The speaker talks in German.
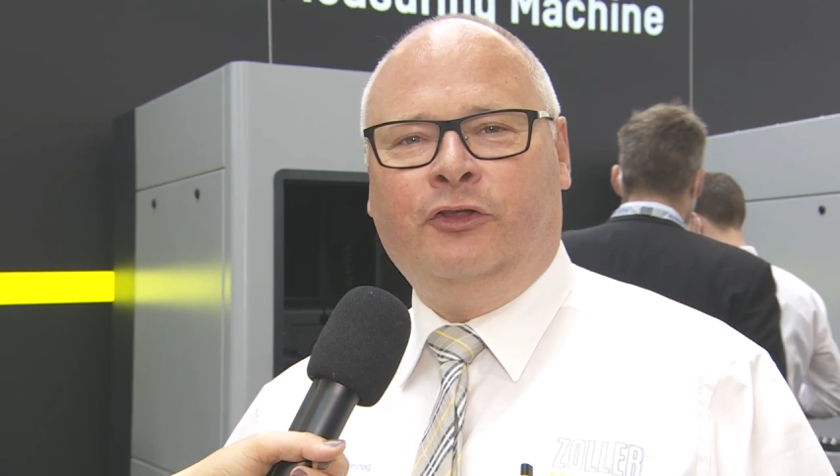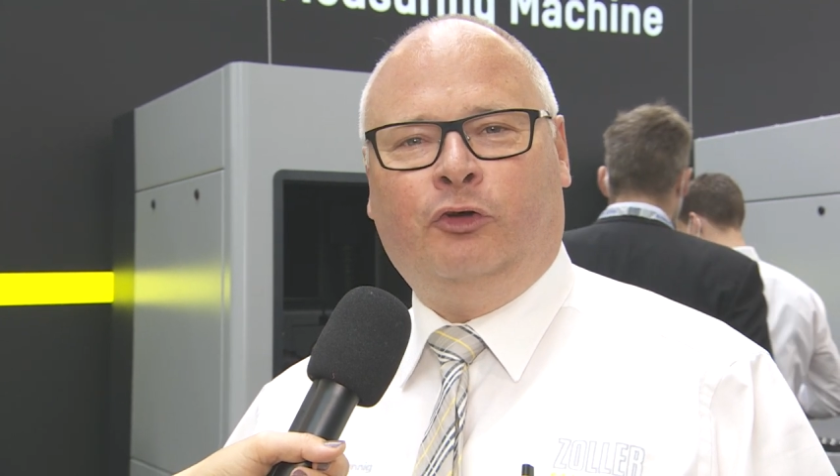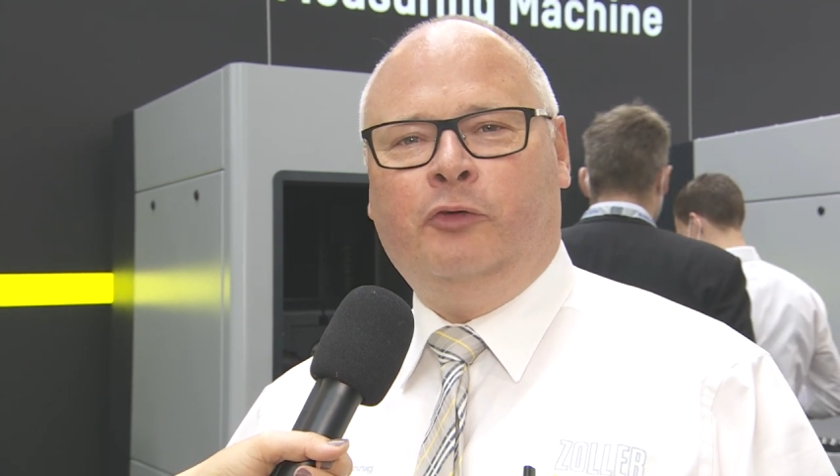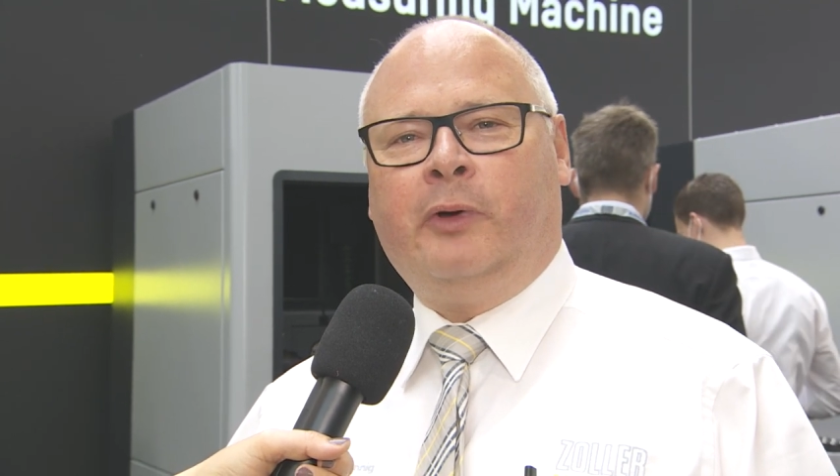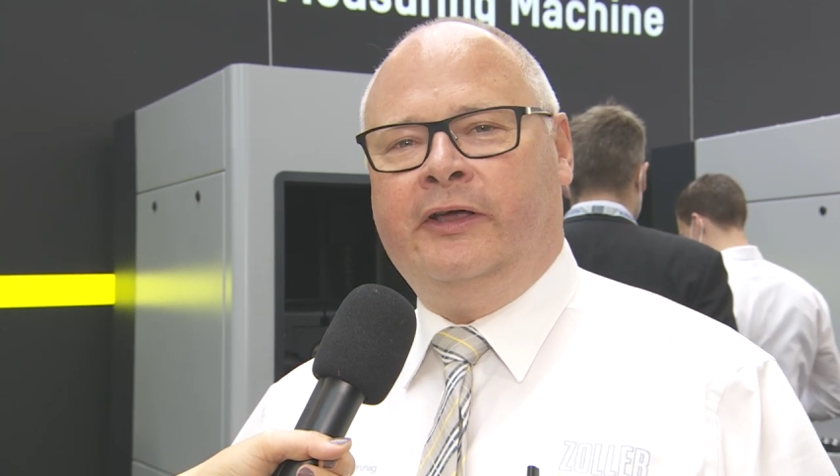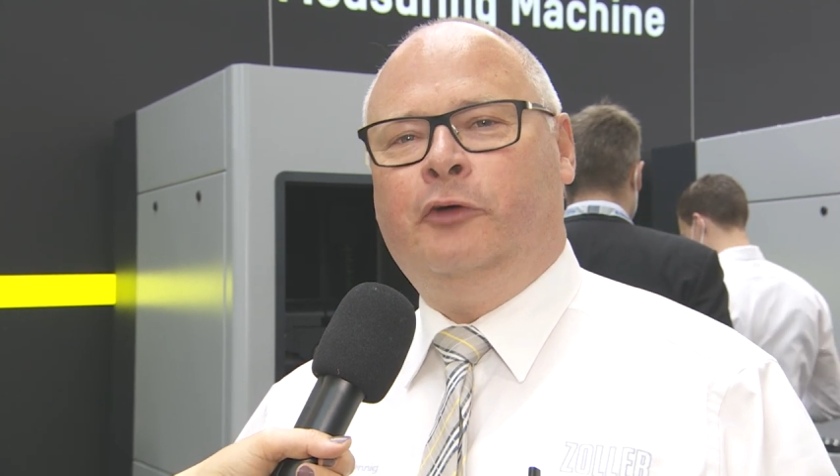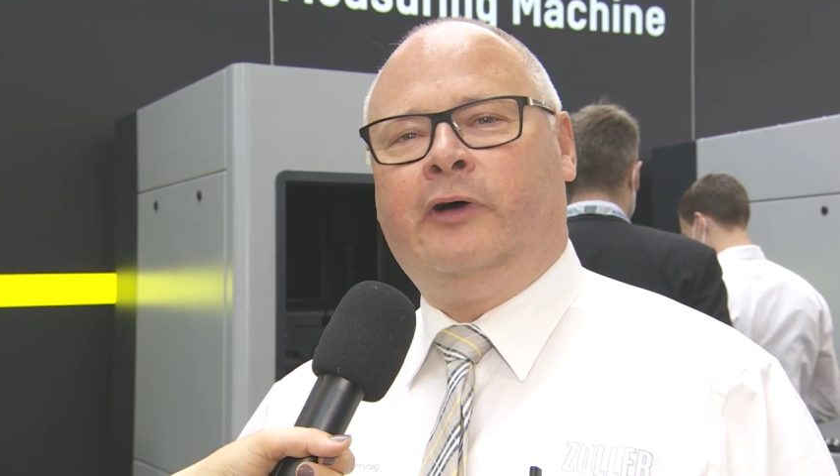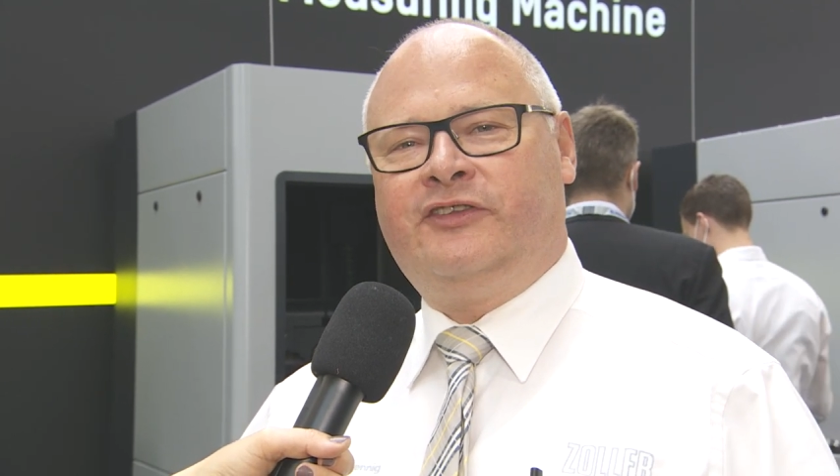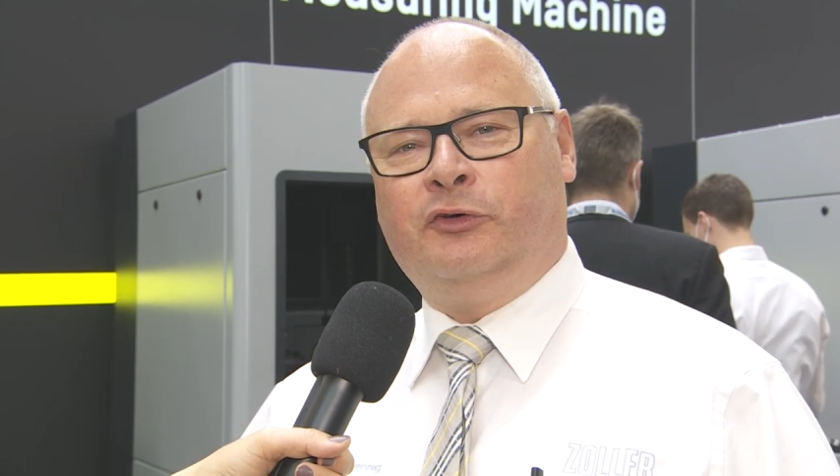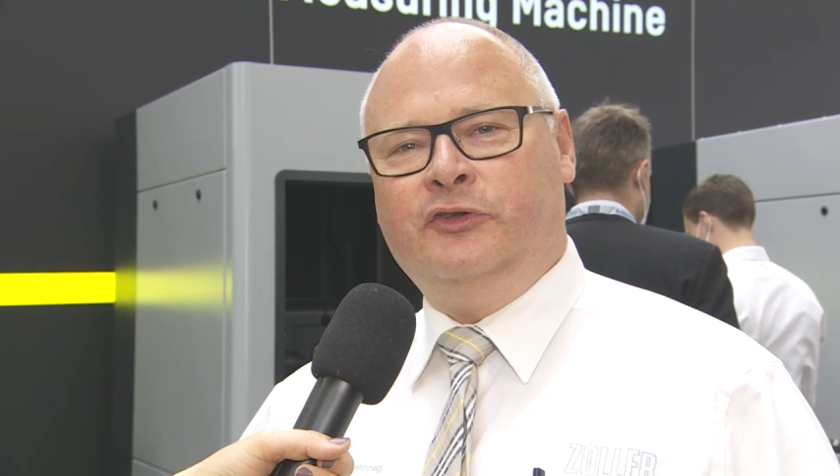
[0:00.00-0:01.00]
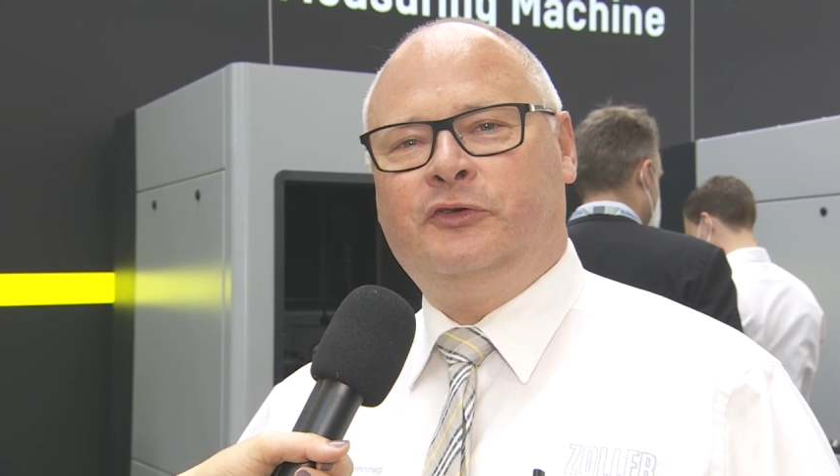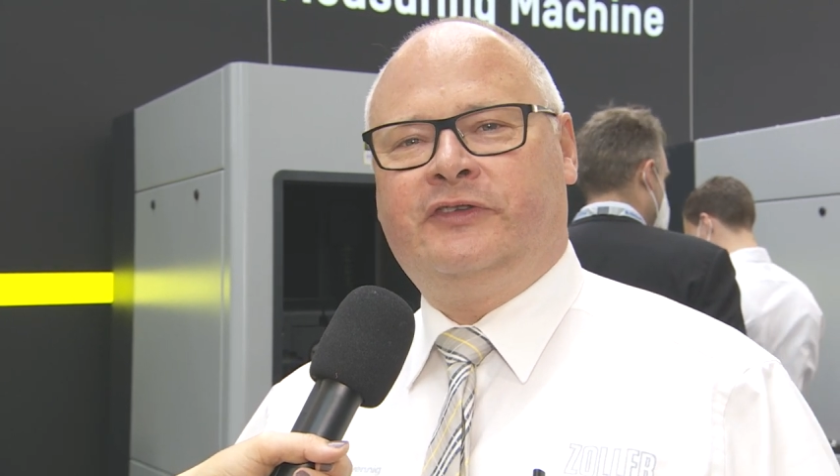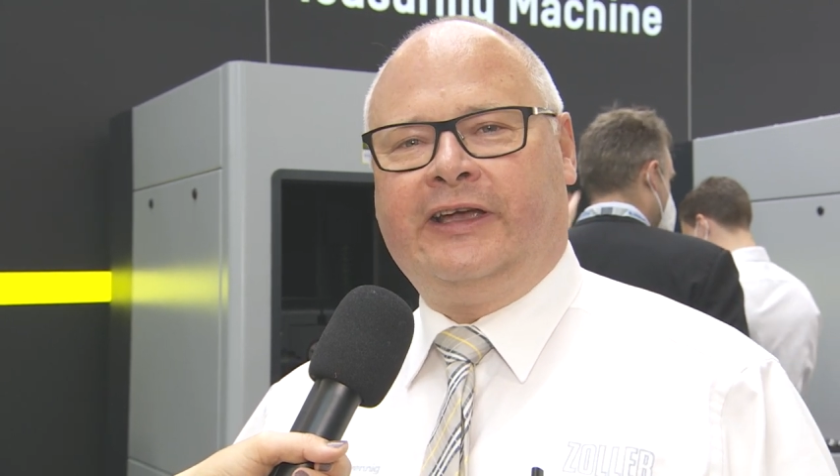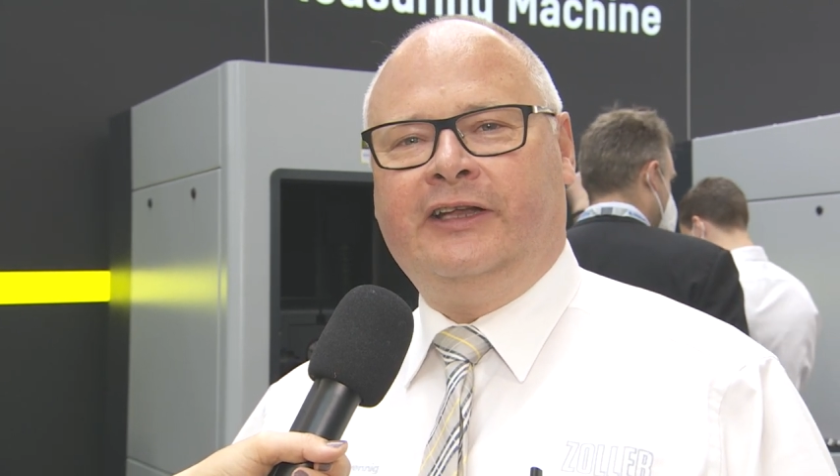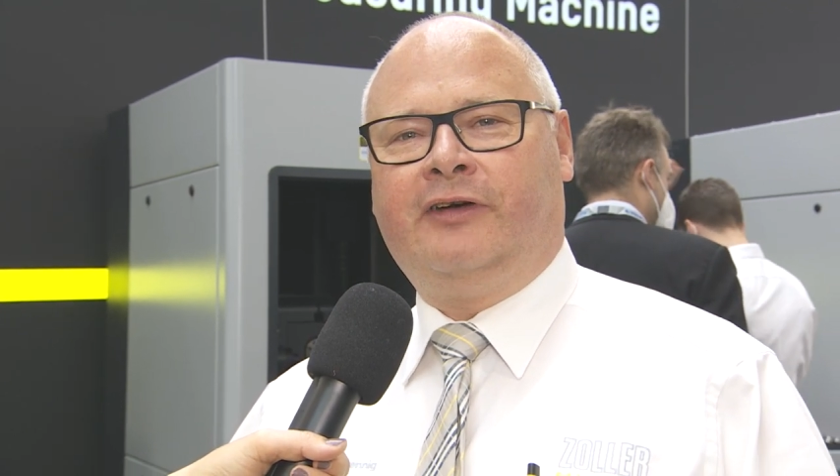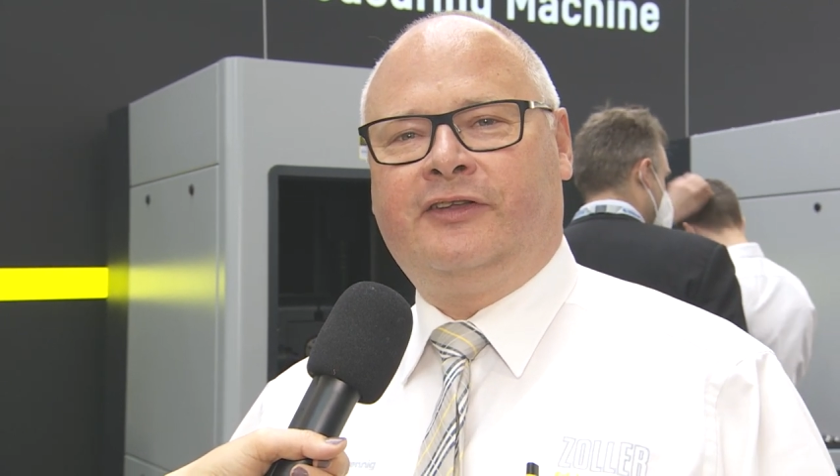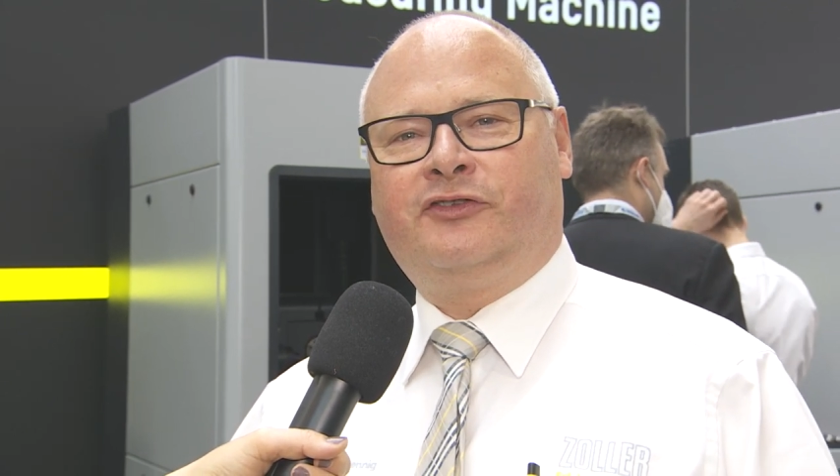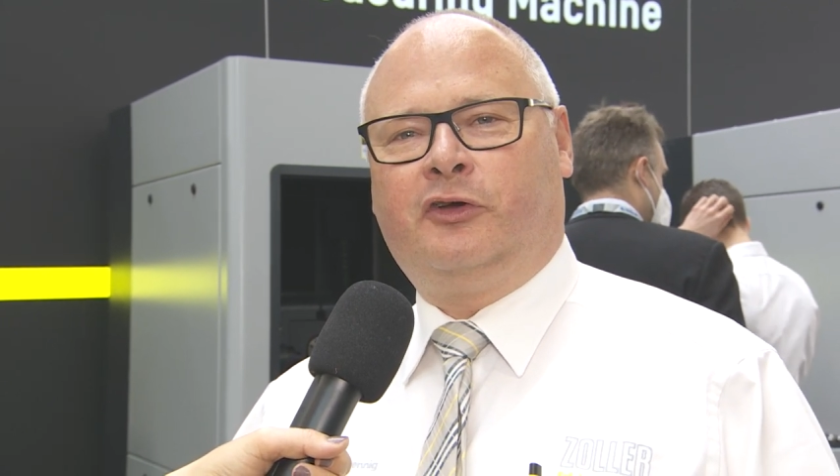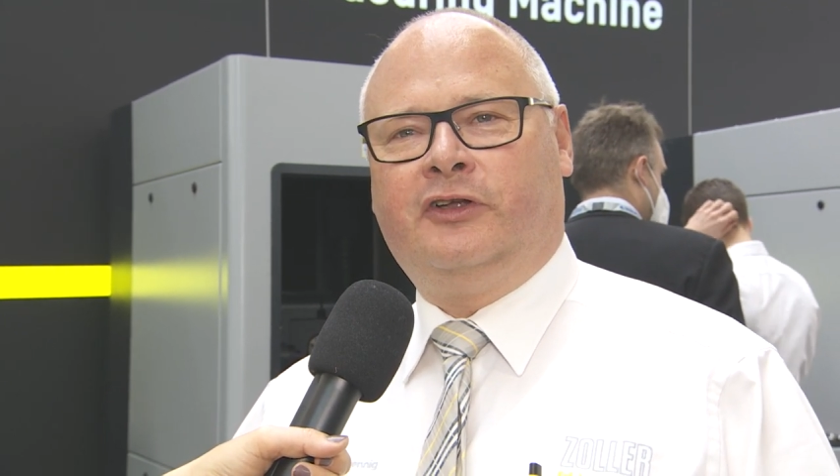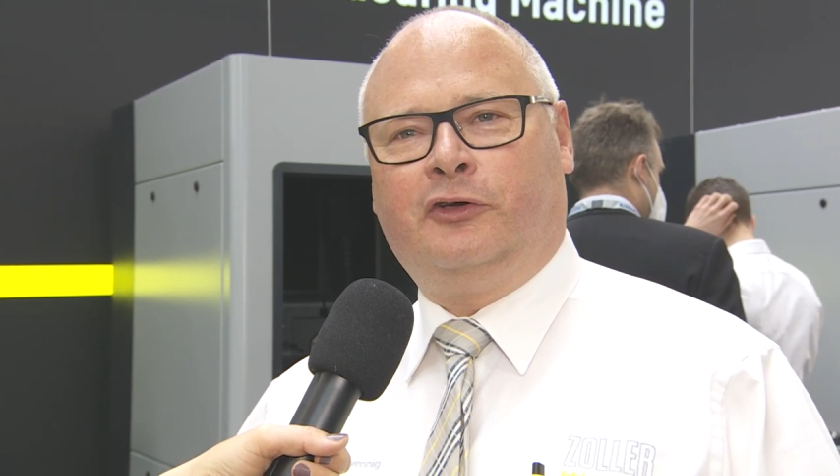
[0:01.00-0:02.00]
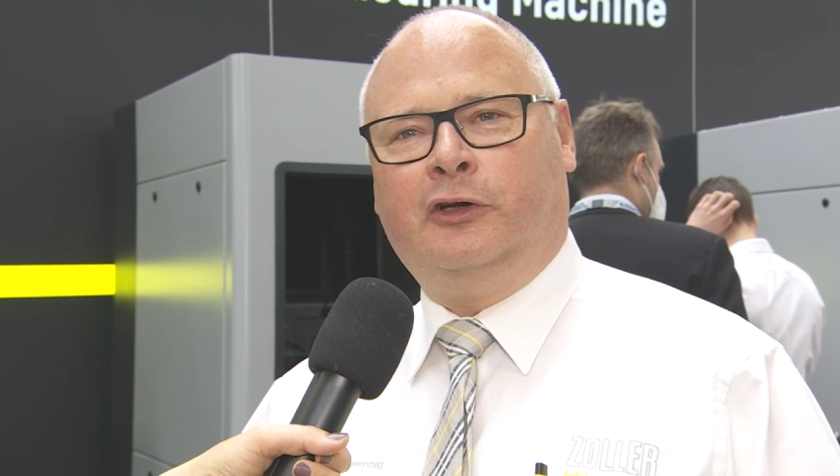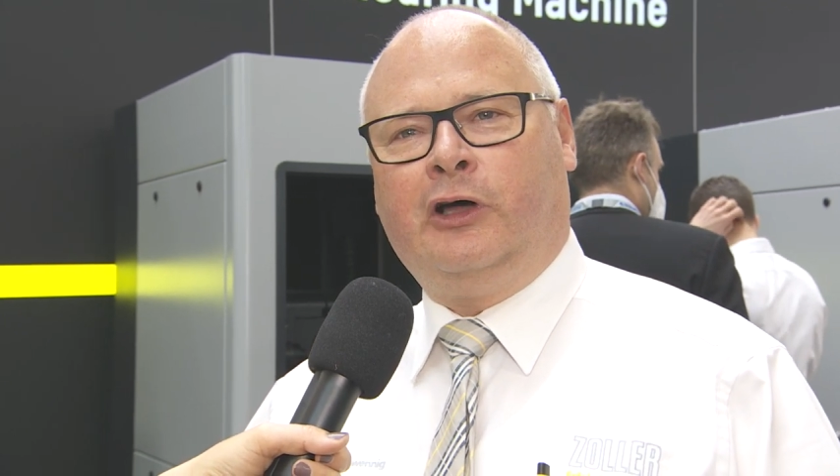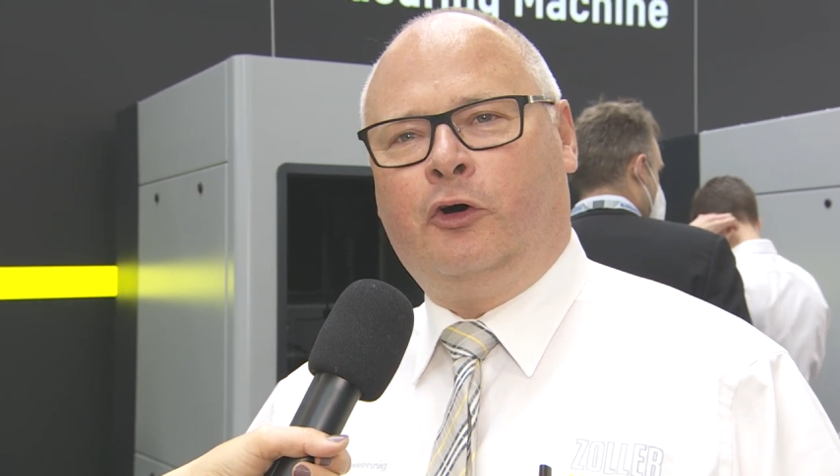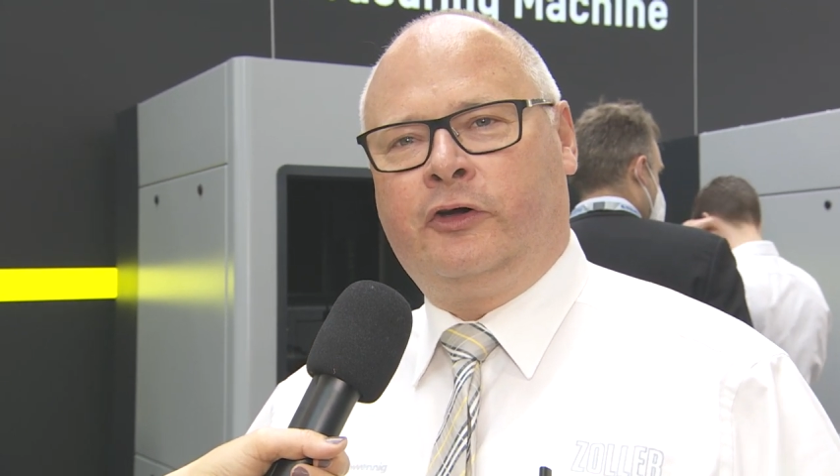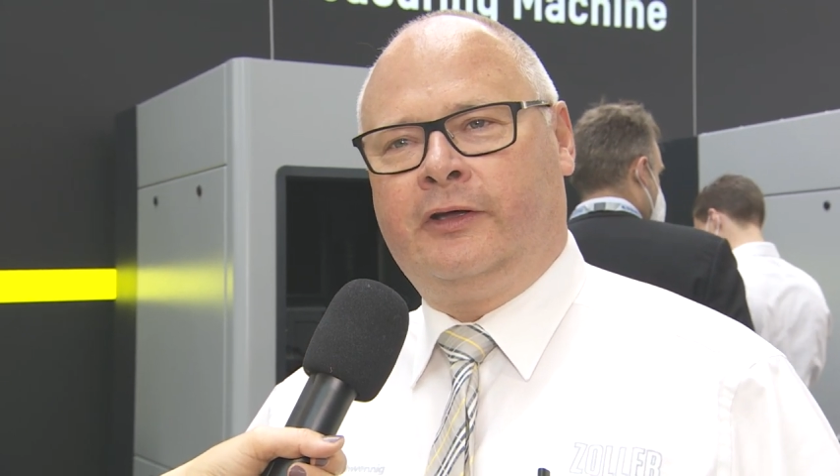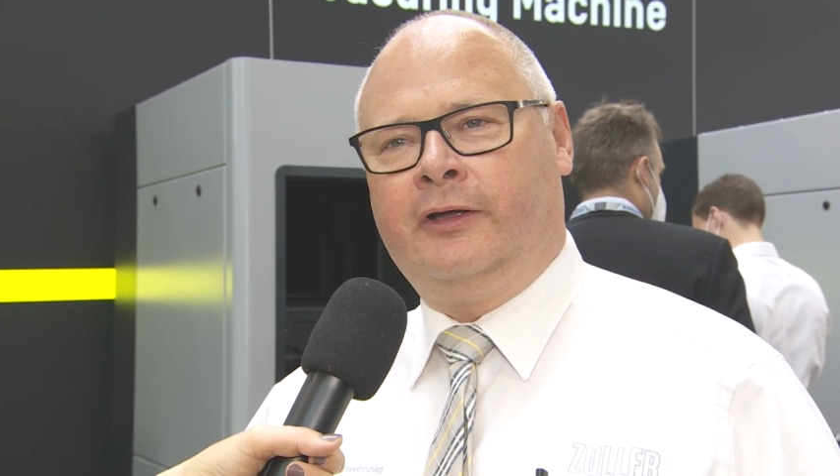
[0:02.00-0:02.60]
dort ein paar Innovationen zu zeigen, was Zoller auch